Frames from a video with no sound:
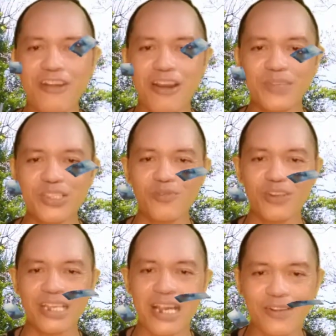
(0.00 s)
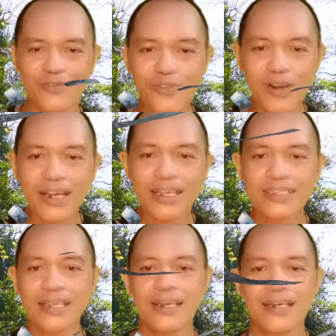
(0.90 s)
mismo na kuha
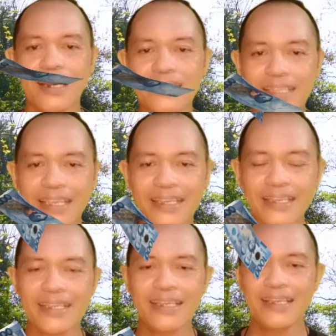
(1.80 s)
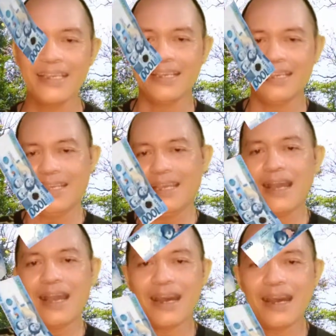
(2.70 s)
sa ating
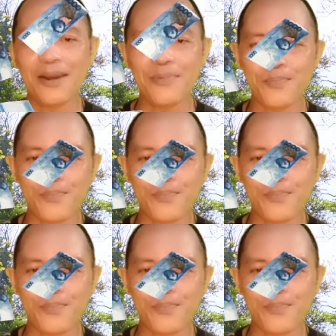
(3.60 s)
uh, ah,